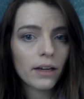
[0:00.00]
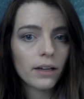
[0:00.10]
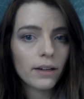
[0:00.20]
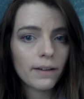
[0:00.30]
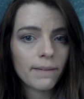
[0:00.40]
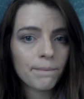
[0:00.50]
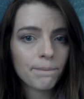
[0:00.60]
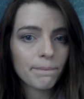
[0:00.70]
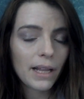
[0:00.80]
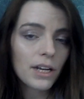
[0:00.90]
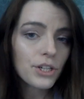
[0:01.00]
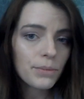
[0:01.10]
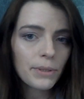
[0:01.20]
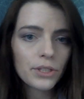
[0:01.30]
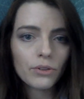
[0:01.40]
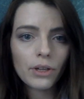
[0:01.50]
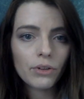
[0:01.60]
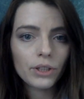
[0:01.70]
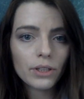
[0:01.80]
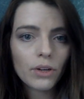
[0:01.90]
e, należeć będzie do
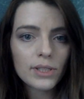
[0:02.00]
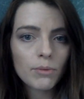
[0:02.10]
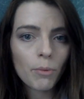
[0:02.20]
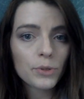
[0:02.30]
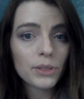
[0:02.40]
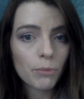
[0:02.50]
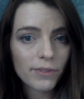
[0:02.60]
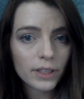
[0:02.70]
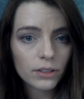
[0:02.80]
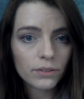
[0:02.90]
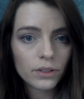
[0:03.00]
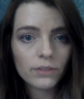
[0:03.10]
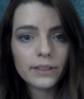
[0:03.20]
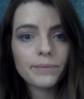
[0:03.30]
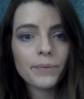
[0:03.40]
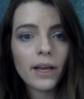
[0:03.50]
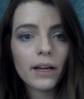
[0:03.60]
niego nie tylko samo postępowanie dowodowe,